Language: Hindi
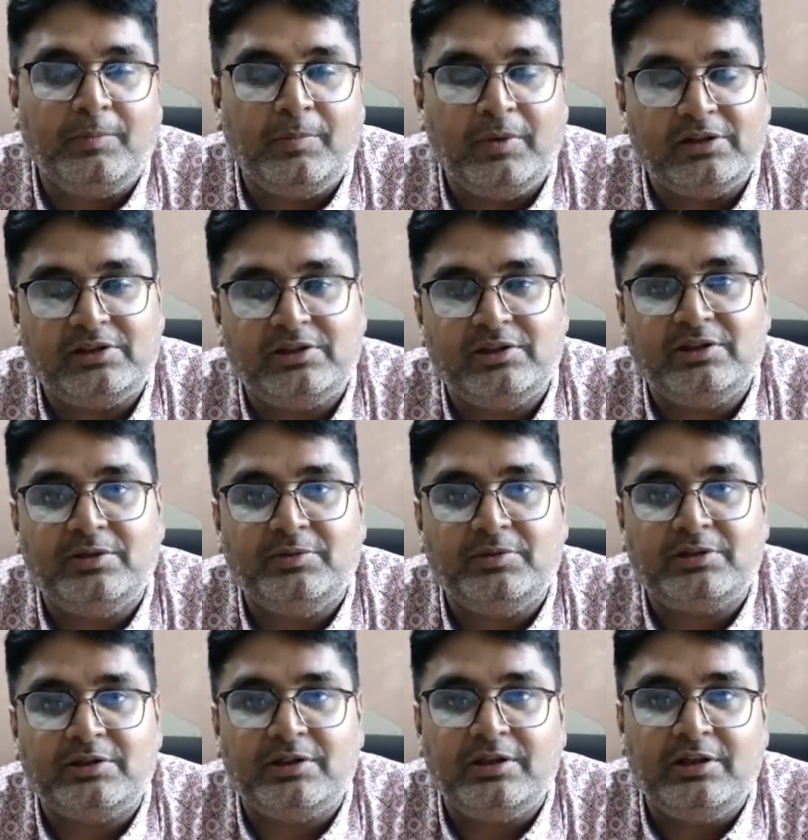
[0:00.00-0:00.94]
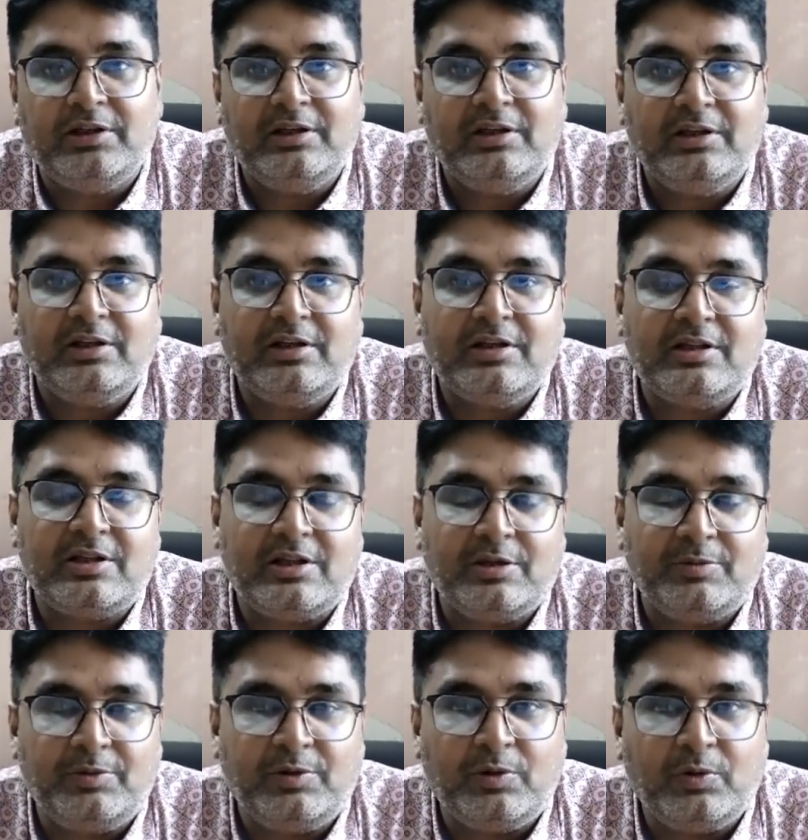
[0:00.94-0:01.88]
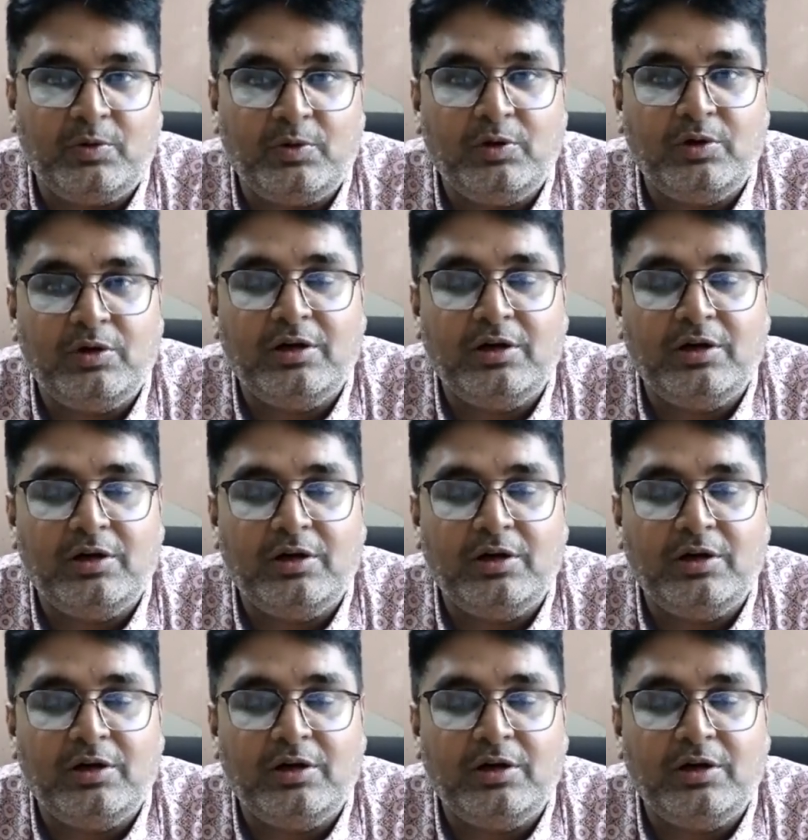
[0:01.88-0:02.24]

मातृ दिवस की सभी को